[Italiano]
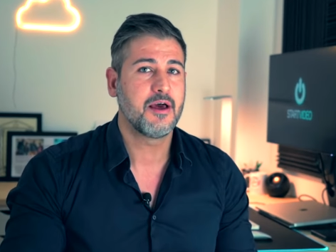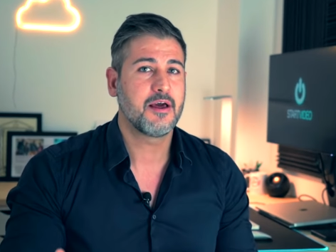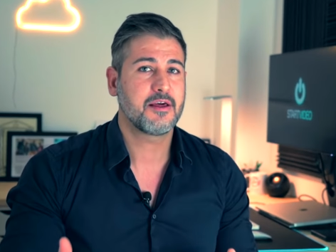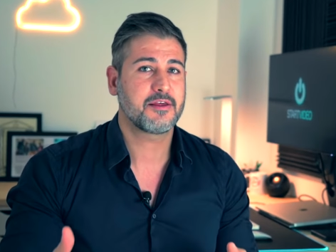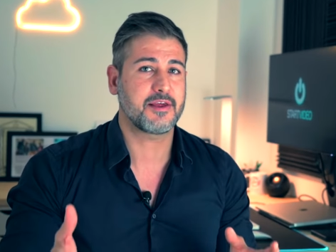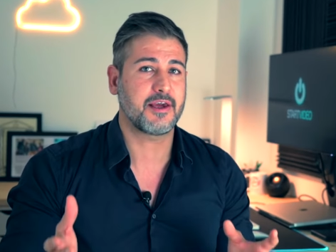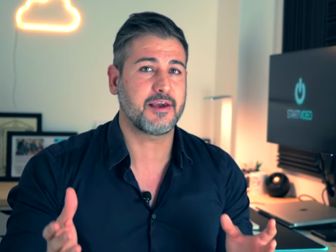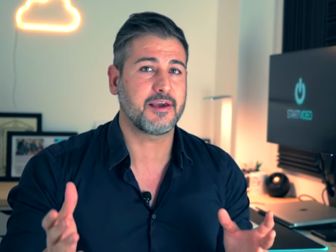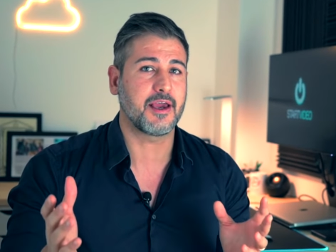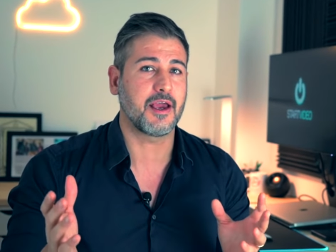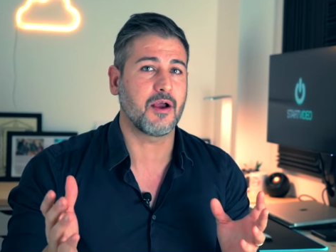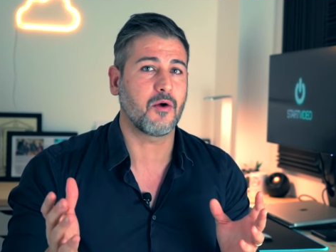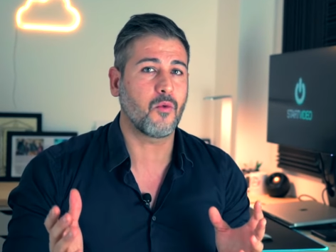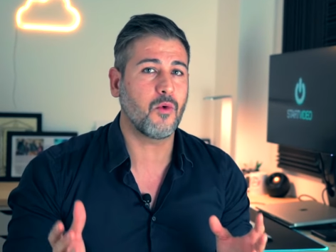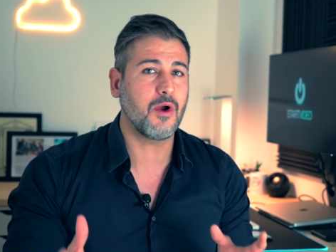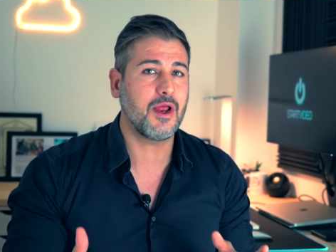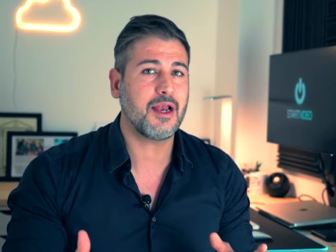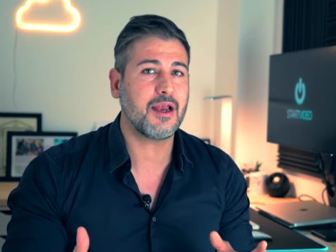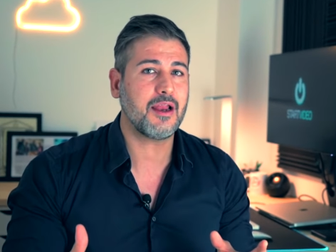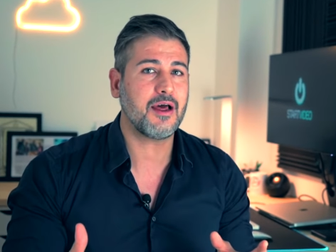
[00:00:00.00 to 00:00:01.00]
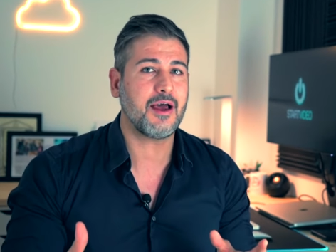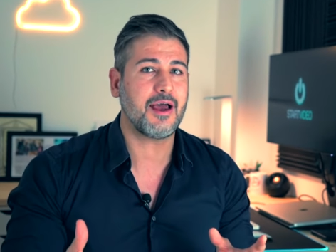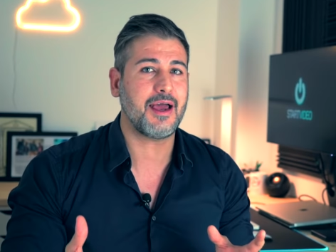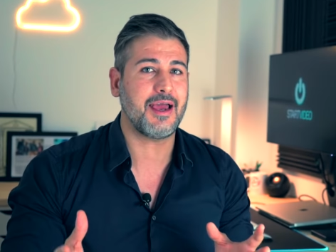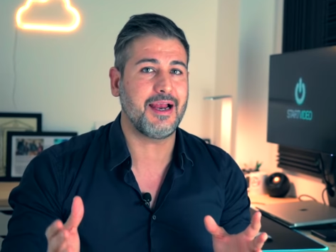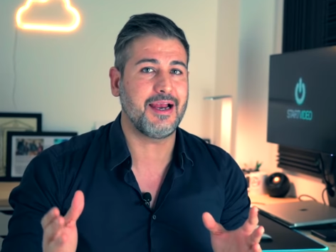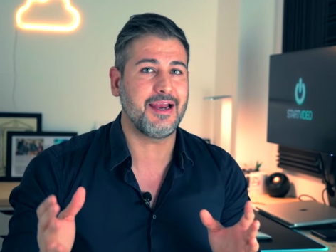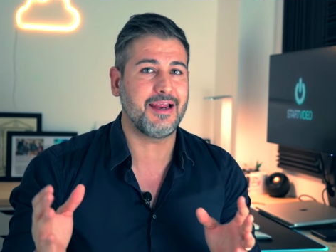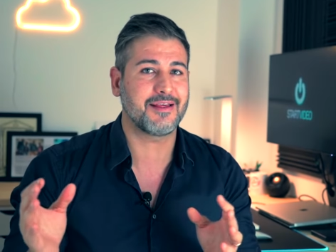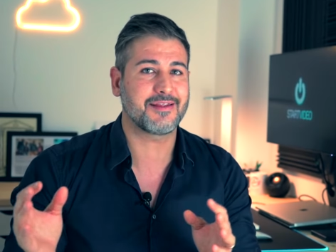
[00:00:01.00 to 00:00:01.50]
sai che quella
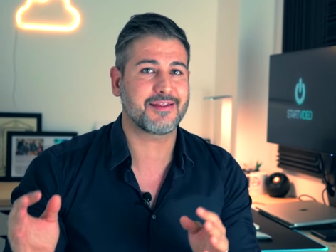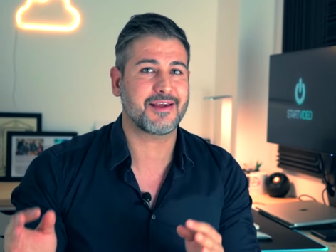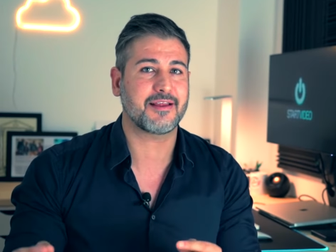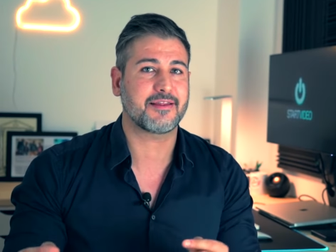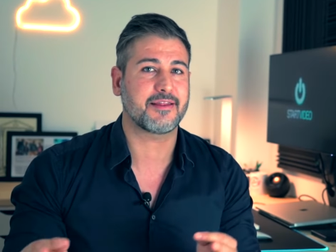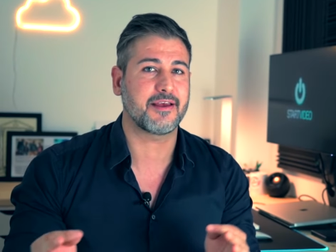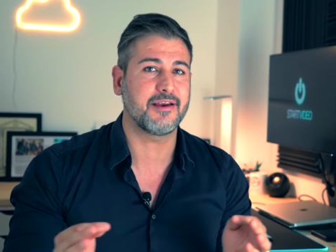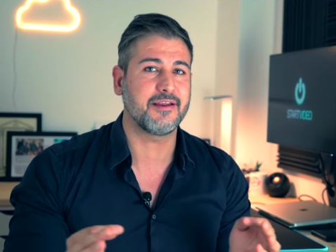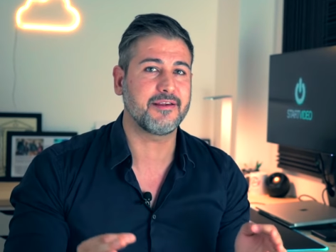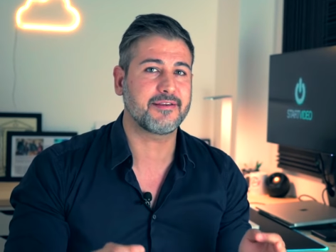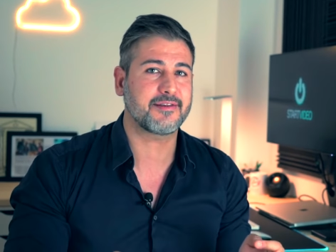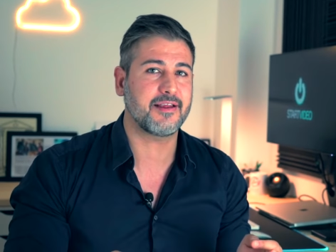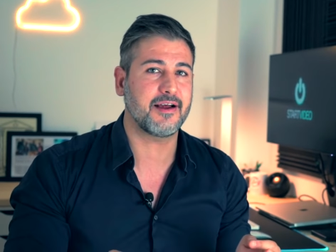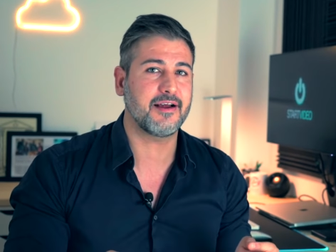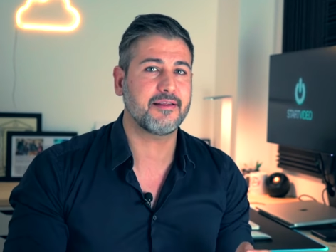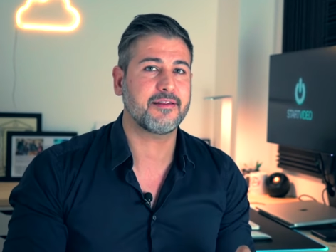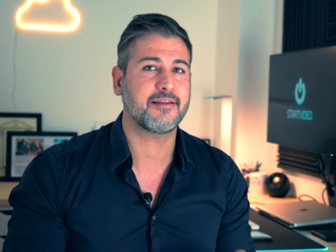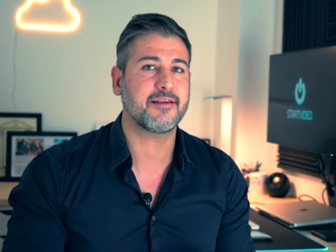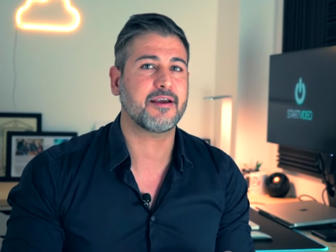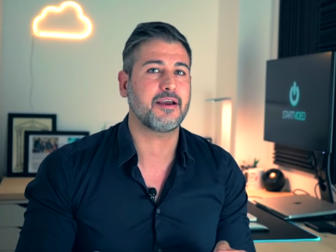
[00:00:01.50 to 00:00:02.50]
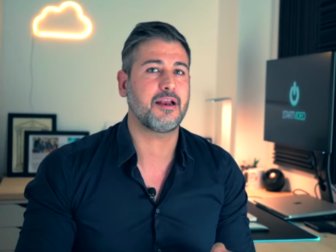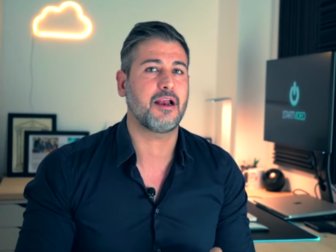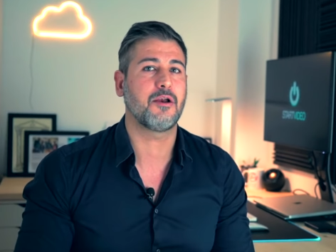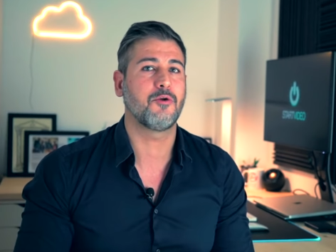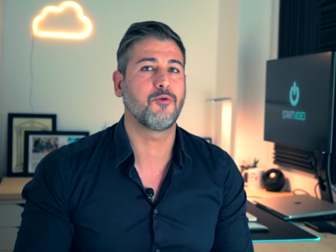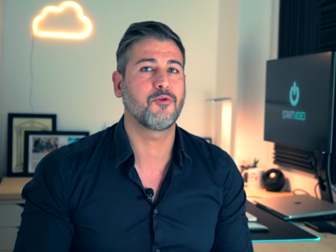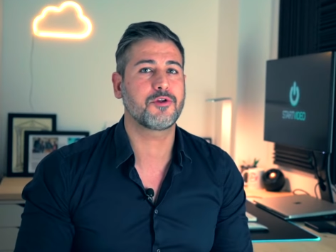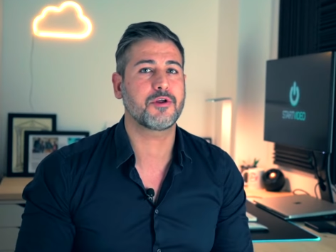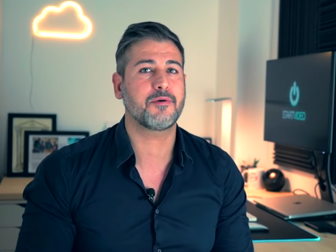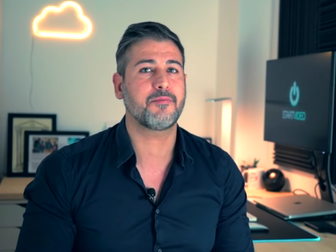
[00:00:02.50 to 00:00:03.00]
è l'esatta distanza che la
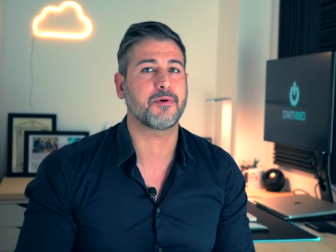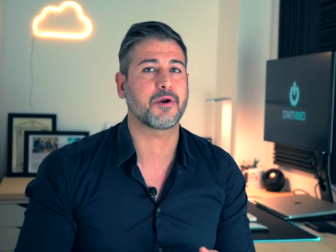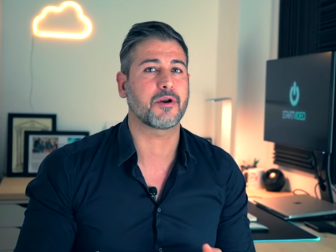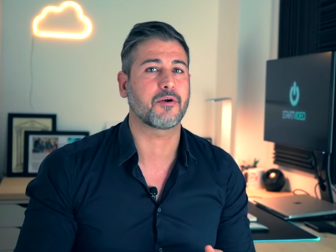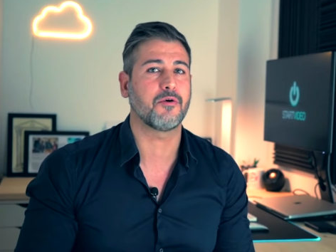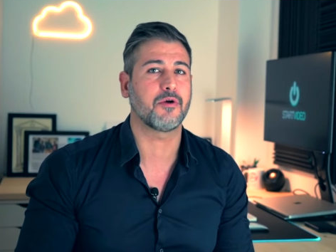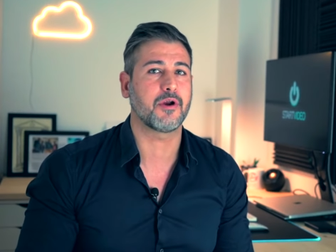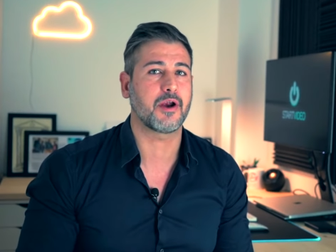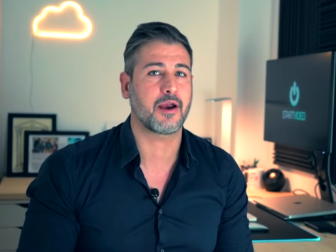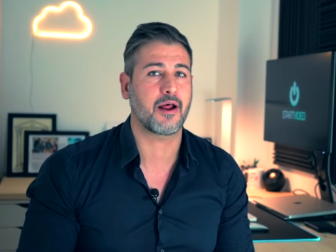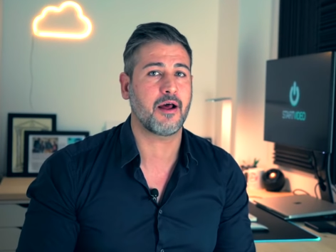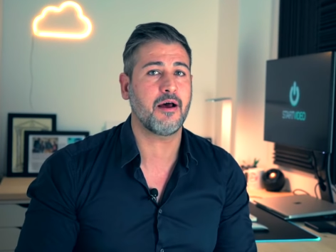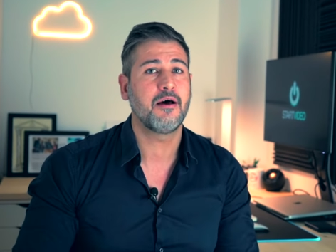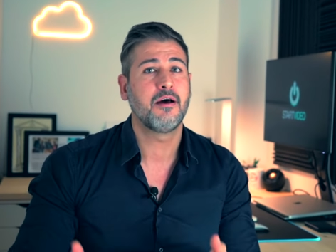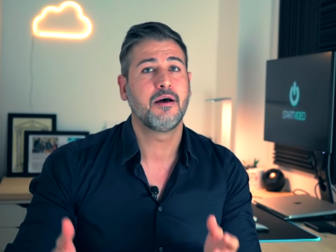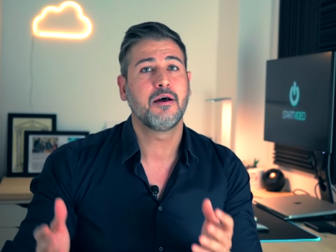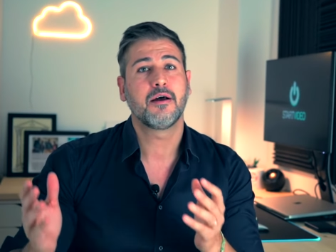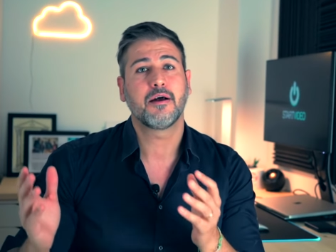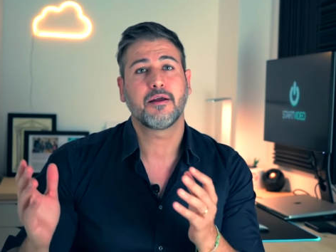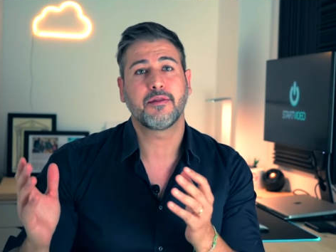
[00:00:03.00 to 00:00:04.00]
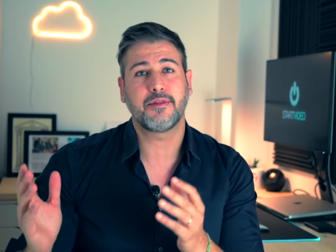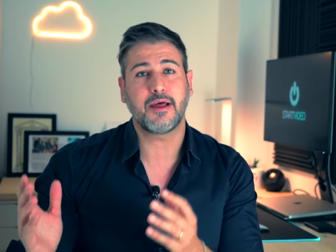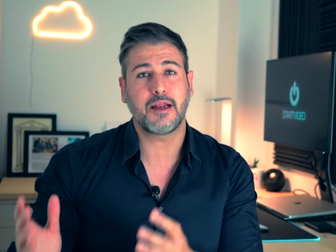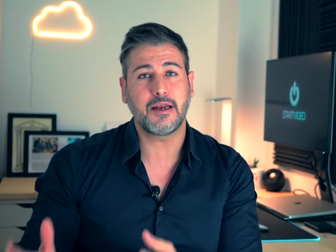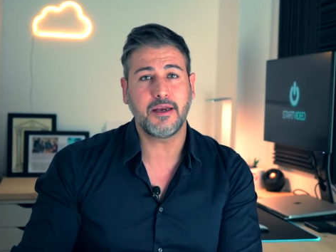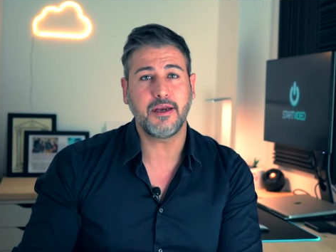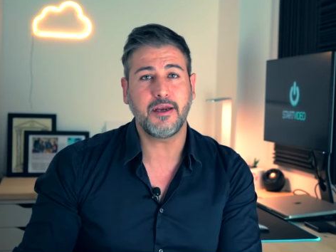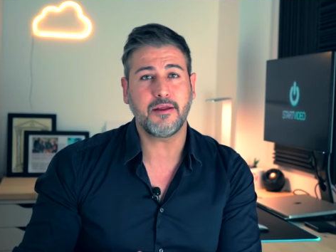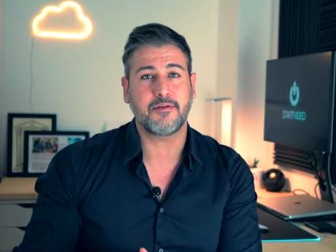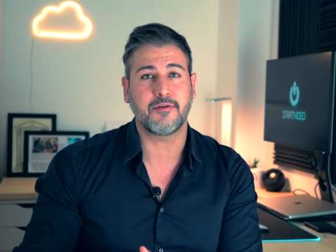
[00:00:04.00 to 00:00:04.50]
luce percorrerà
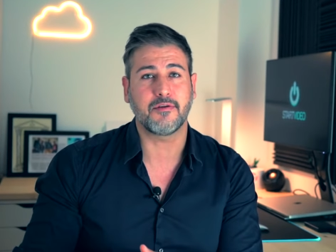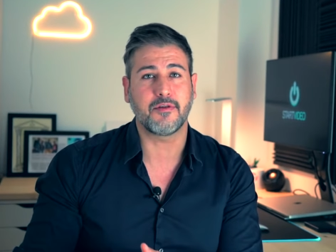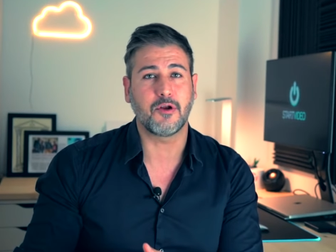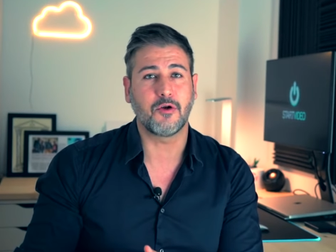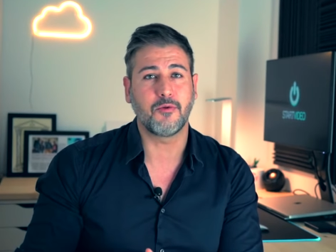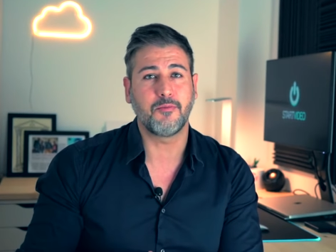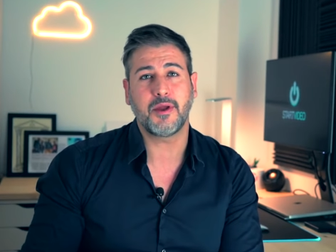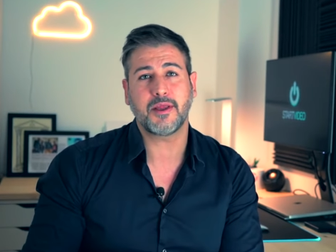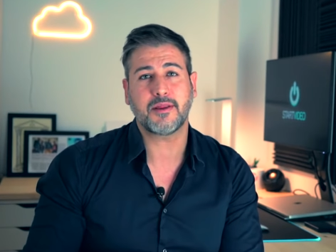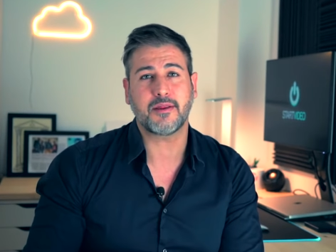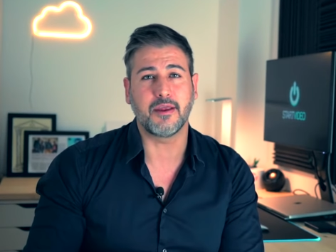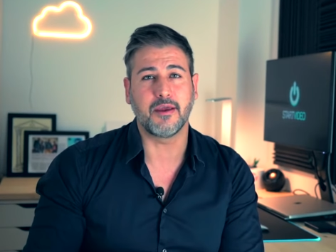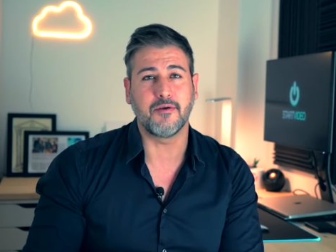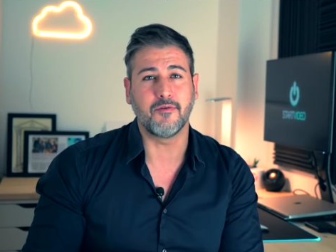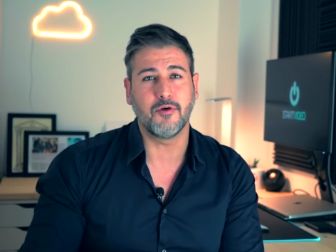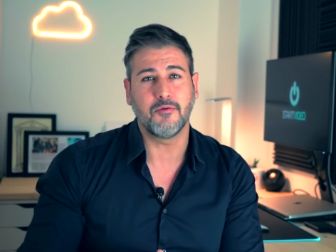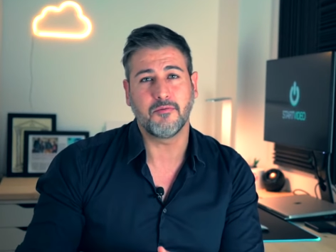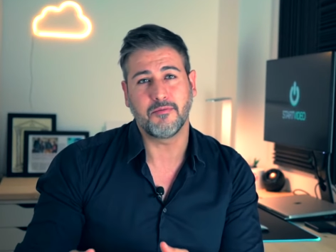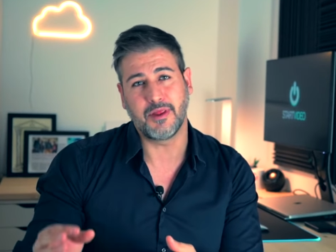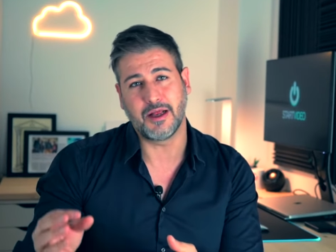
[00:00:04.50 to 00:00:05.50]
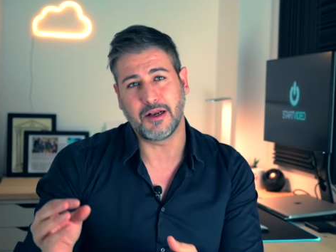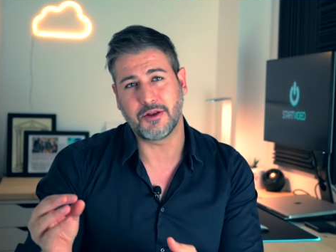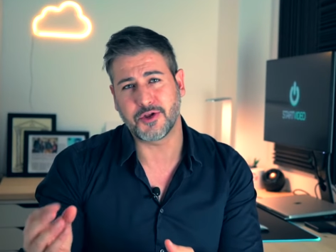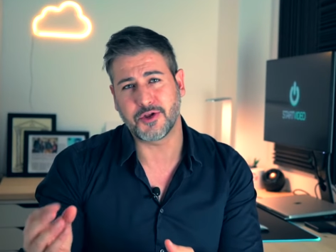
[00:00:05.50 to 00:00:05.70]
dall'inizio dell'obiettivo, dal